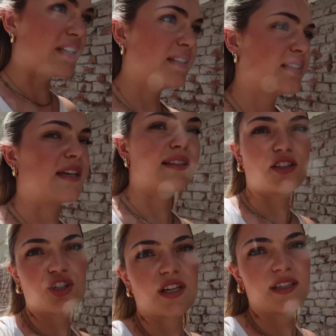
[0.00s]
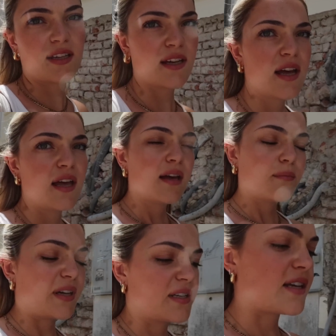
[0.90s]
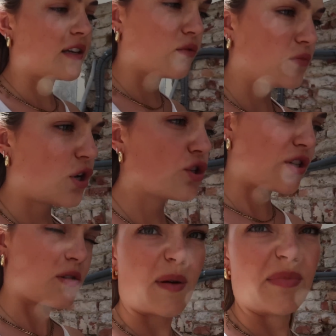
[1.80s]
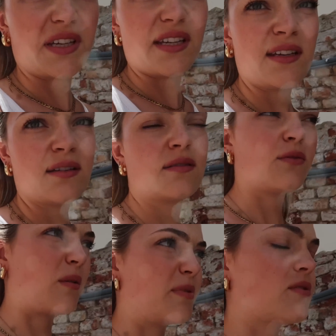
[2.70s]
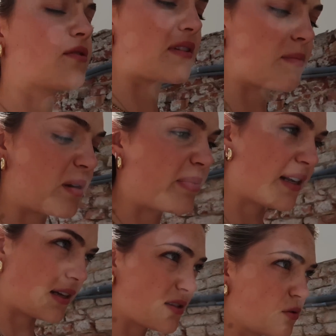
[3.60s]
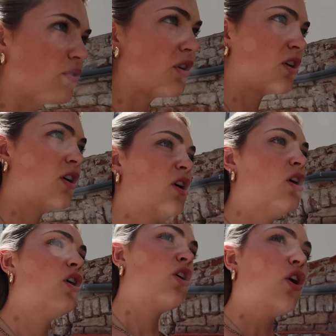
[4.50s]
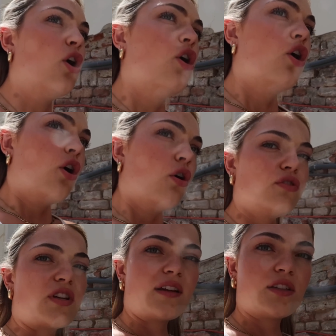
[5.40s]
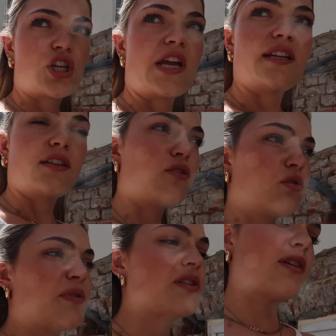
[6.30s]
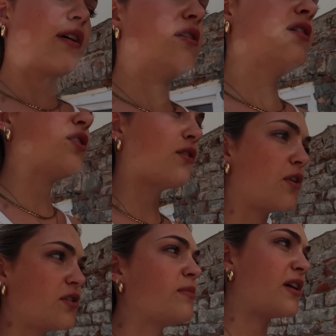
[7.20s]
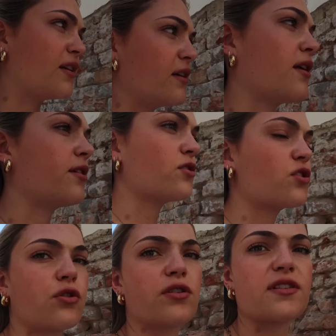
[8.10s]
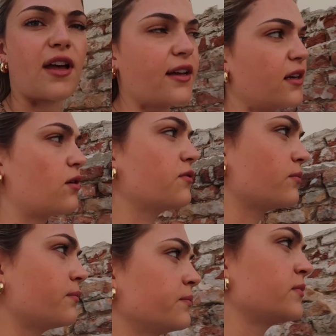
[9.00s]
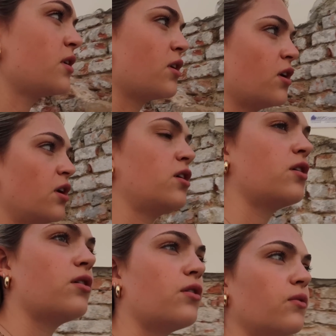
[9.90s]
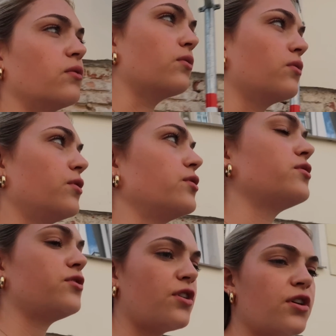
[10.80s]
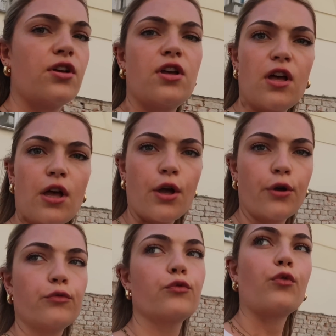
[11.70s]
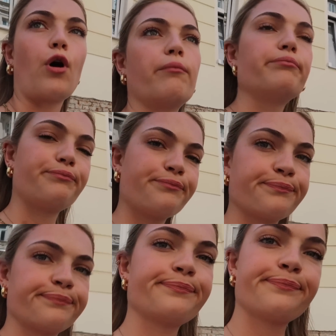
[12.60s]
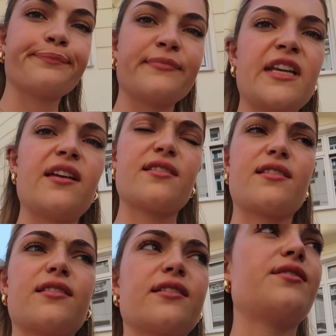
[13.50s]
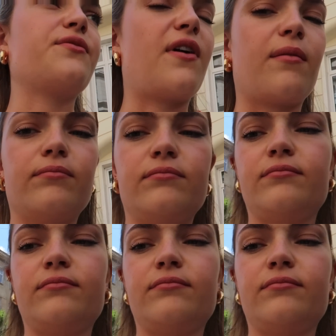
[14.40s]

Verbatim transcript: ich gehe jetzt in die Stadt meine Sachen umtauschen, also mein Bikini oder beziehungsweise meinen Badeanzug. Und dann schlendere ich noch ein bisschen. Ich wollte mal in Other Stories reinlaufen. Und ja, es ist echt richtig warm.